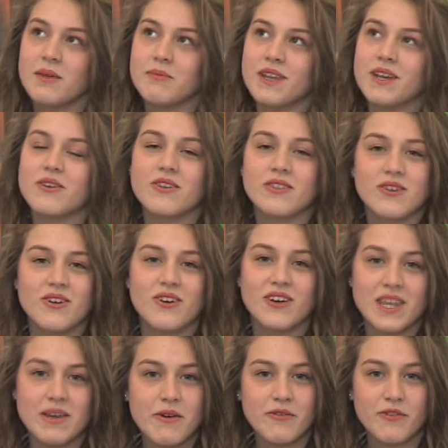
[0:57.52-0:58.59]
Mi ricordo
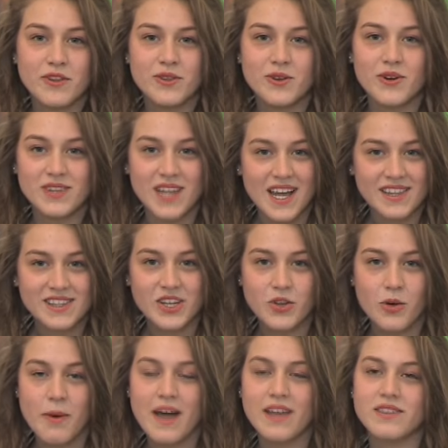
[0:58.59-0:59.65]
di aver fatto tante
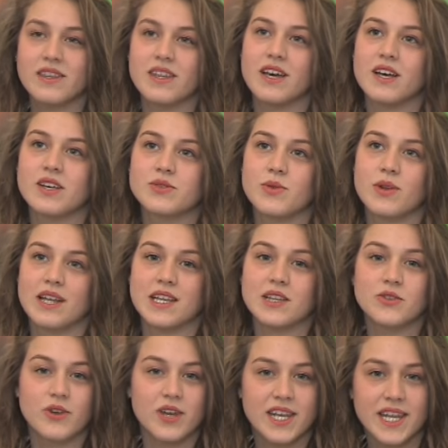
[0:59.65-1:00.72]
domande sulla
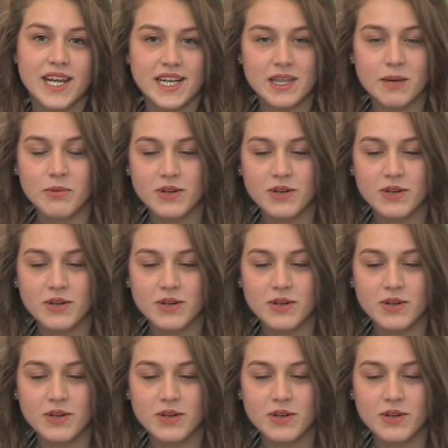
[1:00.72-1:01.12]
tanto criticata